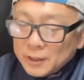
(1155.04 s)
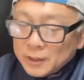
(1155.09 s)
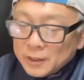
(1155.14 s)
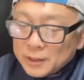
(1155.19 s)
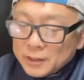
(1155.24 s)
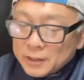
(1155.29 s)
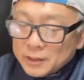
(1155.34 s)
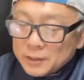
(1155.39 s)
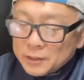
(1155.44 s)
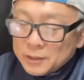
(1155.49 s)

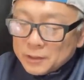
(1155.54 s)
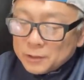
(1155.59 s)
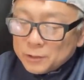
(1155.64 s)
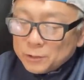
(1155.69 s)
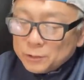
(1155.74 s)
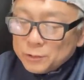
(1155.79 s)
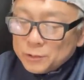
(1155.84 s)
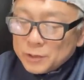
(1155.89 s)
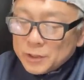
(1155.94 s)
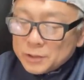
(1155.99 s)
え
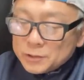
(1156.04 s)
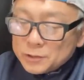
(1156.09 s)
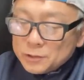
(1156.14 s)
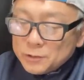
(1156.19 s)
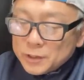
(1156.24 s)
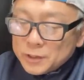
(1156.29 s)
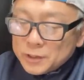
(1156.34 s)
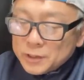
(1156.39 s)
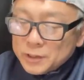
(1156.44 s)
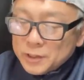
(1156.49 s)
この画
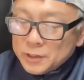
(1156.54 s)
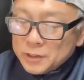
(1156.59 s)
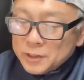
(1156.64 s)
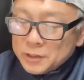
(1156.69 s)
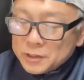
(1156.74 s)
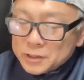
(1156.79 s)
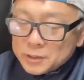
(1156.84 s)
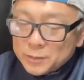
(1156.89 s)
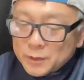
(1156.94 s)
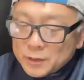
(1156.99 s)
像は家で
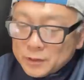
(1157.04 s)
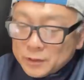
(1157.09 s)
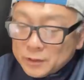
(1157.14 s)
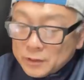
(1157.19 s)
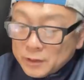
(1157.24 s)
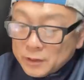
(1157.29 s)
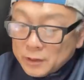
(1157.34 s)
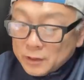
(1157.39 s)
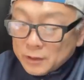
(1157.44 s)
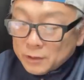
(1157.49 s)
一番
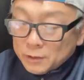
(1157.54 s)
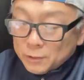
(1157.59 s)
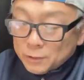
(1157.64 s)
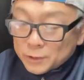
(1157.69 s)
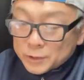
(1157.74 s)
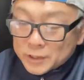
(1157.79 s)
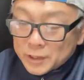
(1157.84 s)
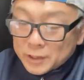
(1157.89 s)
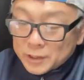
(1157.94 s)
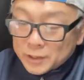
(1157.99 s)

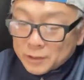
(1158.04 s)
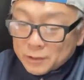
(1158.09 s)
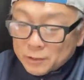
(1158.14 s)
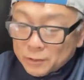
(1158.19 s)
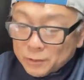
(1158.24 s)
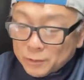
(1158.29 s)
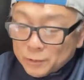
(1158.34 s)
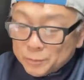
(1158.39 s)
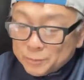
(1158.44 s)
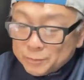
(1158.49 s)
おしゃれ、
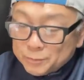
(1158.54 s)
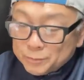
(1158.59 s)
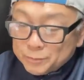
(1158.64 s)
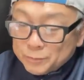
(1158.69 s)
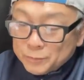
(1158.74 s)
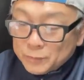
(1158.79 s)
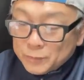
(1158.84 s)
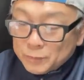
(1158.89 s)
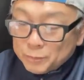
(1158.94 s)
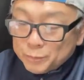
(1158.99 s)
おっ
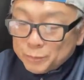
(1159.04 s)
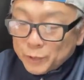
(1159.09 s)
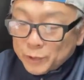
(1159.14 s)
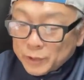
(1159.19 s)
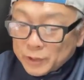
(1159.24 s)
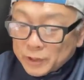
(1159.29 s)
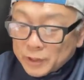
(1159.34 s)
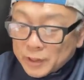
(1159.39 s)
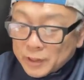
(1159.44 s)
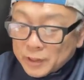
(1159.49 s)
ぽ
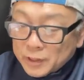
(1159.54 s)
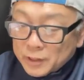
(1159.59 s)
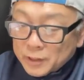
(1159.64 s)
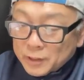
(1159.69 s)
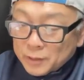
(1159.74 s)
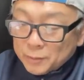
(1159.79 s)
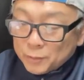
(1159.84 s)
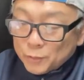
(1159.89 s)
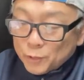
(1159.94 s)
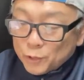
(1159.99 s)
い、
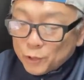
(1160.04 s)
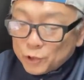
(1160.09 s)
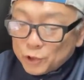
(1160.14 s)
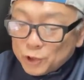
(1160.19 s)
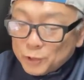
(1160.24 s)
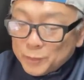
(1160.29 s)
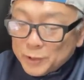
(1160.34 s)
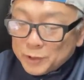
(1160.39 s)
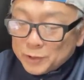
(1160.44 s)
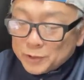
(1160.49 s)
えー、
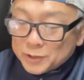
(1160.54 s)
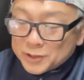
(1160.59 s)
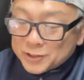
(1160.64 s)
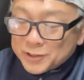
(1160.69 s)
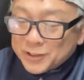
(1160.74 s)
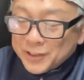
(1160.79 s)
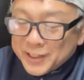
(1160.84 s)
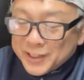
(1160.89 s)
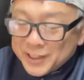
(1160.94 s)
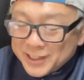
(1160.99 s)
木目の
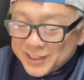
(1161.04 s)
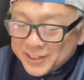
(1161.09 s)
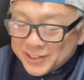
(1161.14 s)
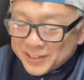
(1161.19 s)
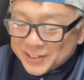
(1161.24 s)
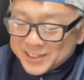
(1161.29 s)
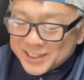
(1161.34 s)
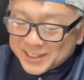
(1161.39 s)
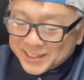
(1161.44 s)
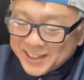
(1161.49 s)
机に
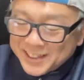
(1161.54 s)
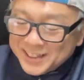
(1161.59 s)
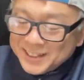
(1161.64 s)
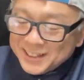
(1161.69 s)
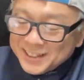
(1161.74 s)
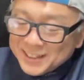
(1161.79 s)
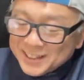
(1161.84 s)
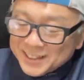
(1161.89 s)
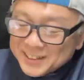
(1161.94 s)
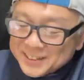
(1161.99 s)
乗せて、
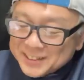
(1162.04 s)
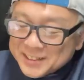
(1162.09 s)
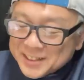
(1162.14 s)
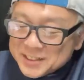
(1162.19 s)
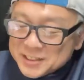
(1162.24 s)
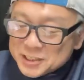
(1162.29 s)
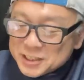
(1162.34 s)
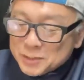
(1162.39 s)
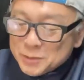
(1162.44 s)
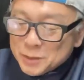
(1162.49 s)

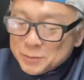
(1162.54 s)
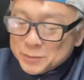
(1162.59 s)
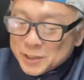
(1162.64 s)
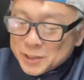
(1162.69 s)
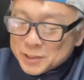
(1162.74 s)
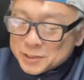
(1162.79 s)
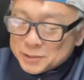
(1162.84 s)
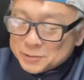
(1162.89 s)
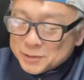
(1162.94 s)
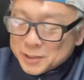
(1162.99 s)

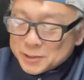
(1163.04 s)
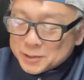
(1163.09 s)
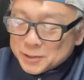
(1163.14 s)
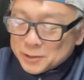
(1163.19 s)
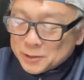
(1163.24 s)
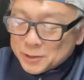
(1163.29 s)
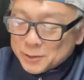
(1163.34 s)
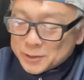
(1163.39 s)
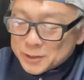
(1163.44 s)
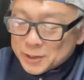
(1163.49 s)
デジカメプラスフラッシュで
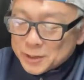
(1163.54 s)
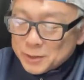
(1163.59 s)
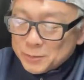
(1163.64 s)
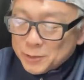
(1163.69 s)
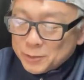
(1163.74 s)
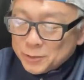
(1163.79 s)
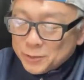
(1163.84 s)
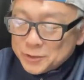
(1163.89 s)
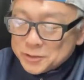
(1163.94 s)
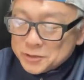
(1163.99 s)
撮りました。
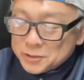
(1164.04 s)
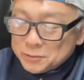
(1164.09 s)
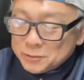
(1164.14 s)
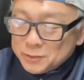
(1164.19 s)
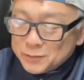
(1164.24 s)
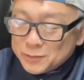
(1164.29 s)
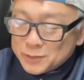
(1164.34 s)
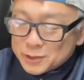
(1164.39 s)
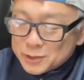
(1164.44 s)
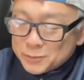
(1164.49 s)
今こいつに
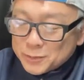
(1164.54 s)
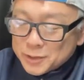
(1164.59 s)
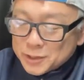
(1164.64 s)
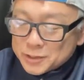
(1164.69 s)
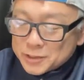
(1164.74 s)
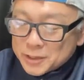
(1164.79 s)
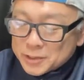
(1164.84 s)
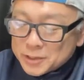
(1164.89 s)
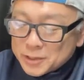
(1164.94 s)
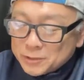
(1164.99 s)
フィルム詰め
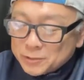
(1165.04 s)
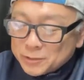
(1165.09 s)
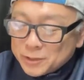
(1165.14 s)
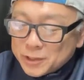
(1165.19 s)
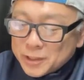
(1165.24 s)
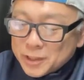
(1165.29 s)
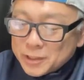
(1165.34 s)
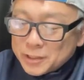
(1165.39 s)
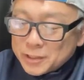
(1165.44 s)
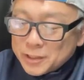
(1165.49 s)
てェアしているの
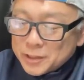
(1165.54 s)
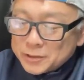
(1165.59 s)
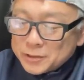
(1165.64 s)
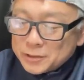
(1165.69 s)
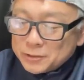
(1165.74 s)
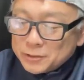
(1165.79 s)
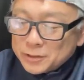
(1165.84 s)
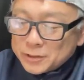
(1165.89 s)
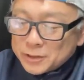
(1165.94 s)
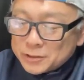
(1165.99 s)
で、結果が
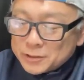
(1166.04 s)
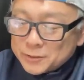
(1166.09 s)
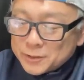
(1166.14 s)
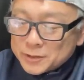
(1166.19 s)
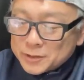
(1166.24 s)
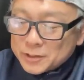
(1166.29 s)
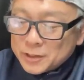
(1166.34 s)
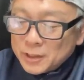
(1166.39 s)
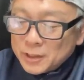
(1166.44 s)
出るのが楽しみです。